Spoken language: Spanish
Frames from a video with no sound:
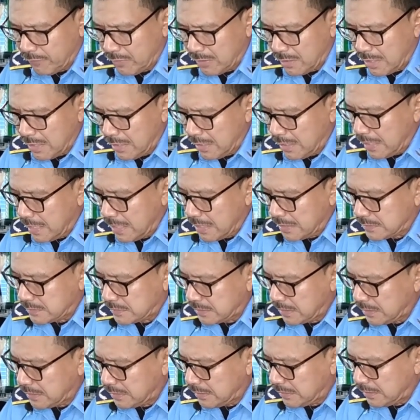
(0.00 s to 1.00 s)
de la
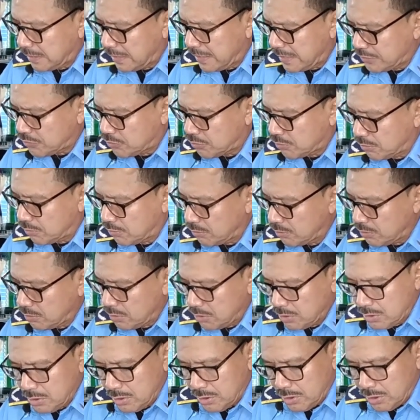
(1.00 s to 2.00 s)
escena del hecho
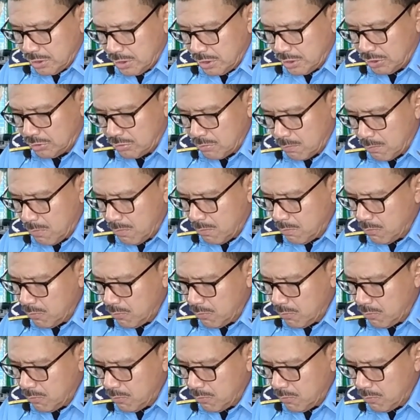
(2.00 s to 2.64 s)
y tomó